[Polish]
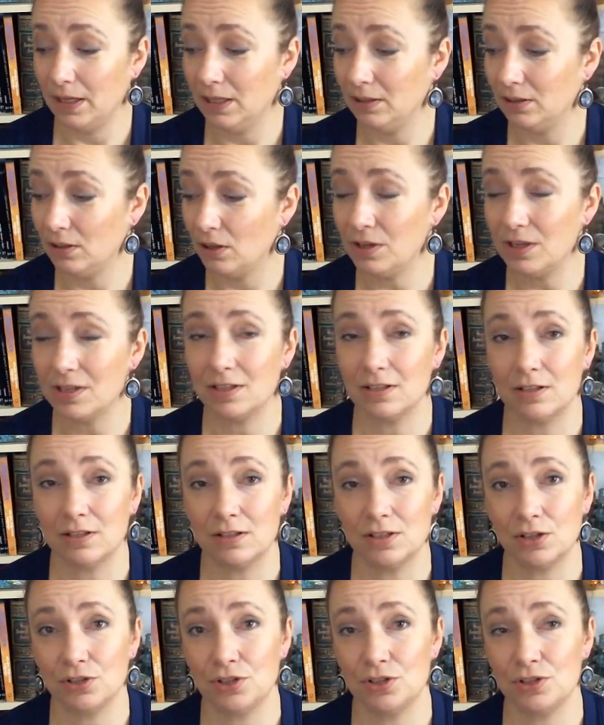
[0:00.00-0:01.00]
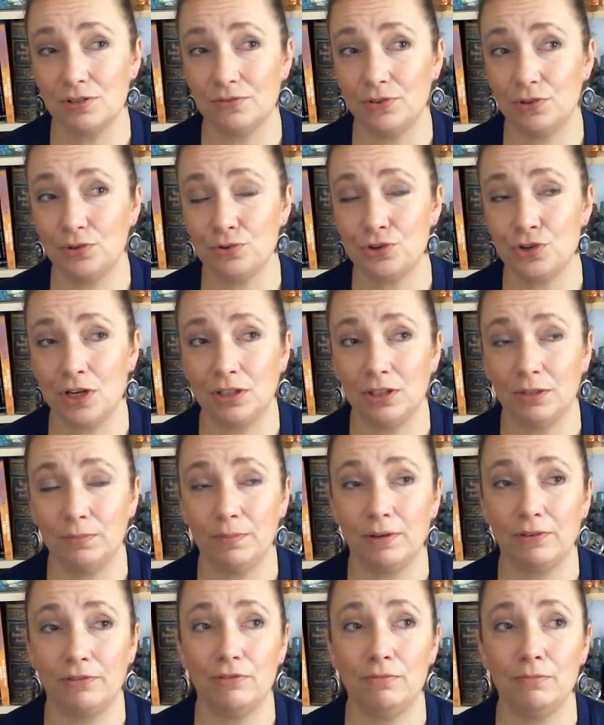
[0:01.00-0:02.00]
I to jest coś, co wyróżnia te
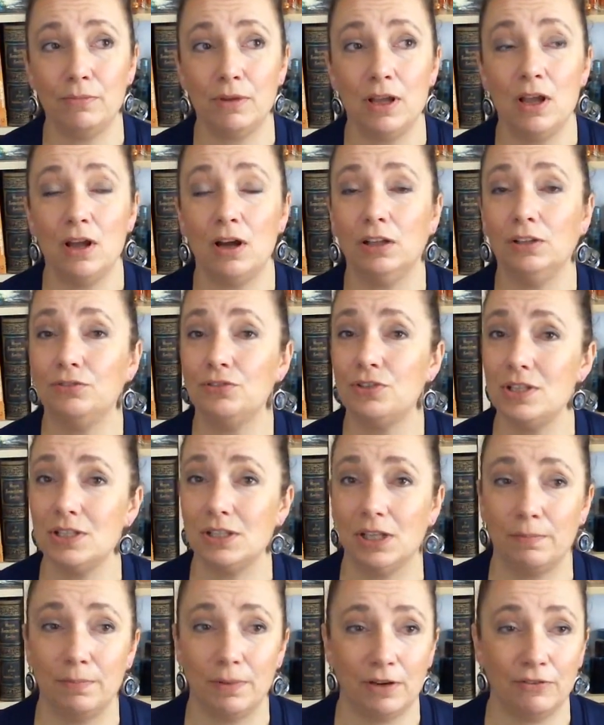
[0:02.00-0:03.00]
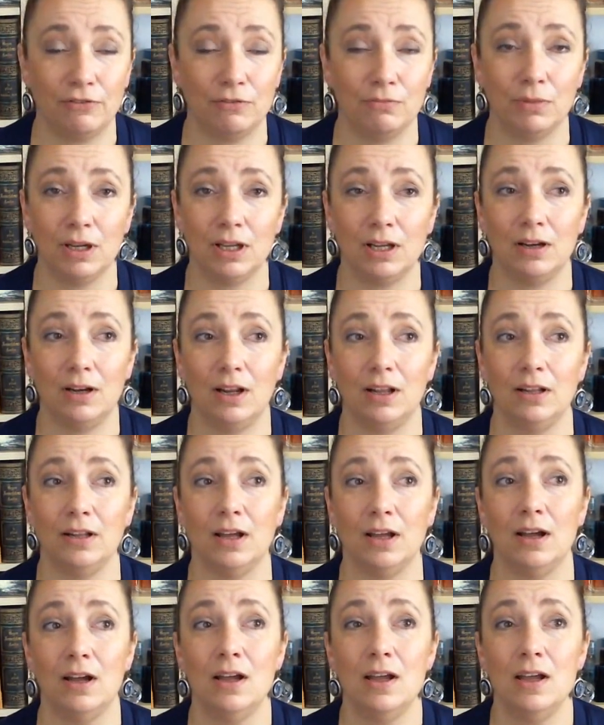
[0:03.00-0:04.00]
perfumy od wszystkich perfum
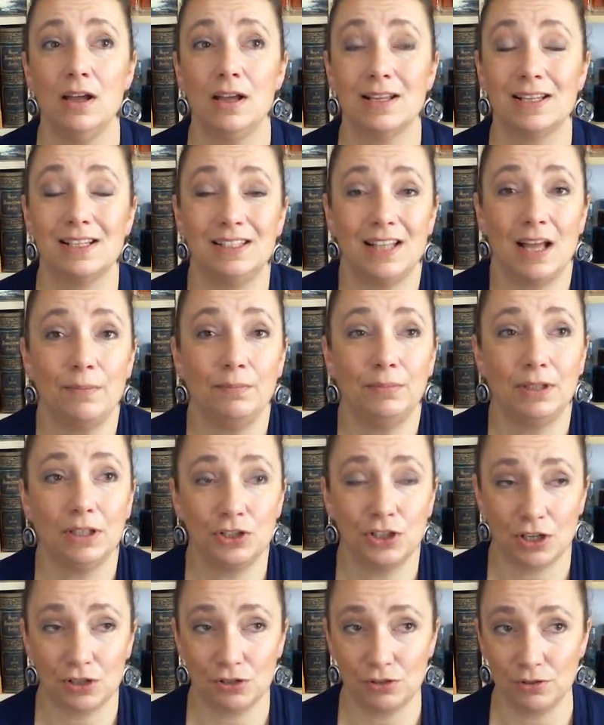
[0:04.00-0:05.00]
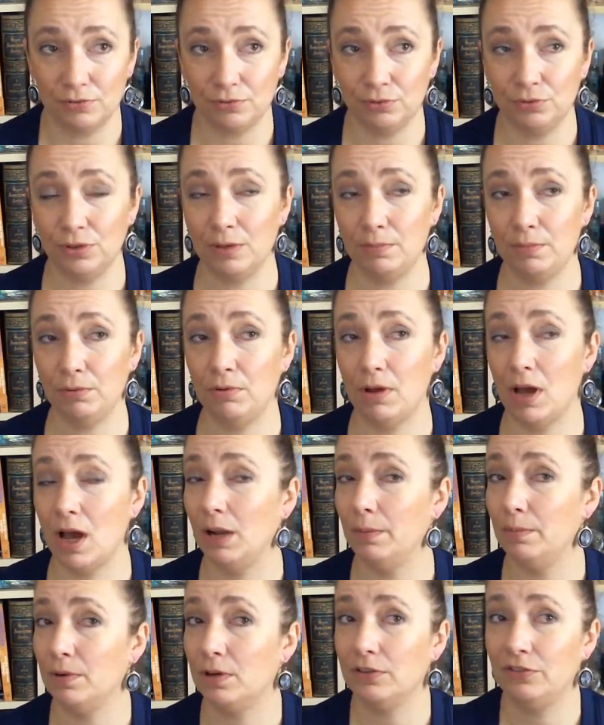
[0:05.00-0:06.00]
Gerlena z tamtych czasów, które były
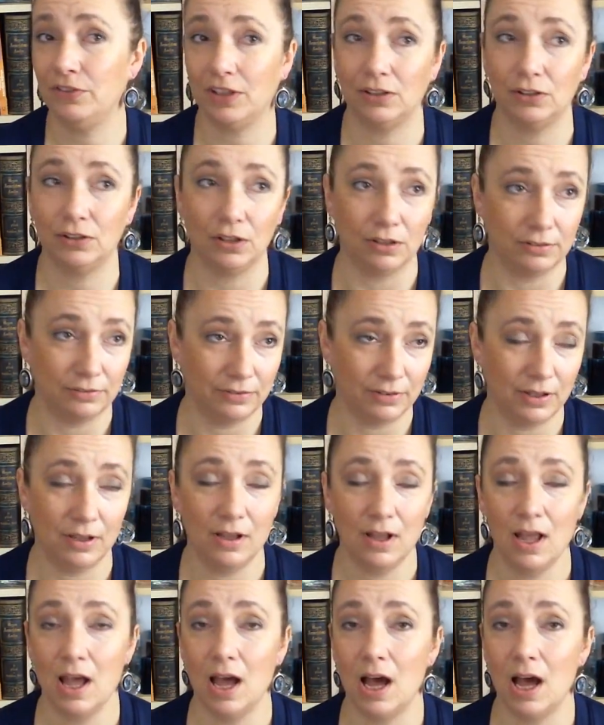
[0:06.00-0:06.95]
albo kwiatowe,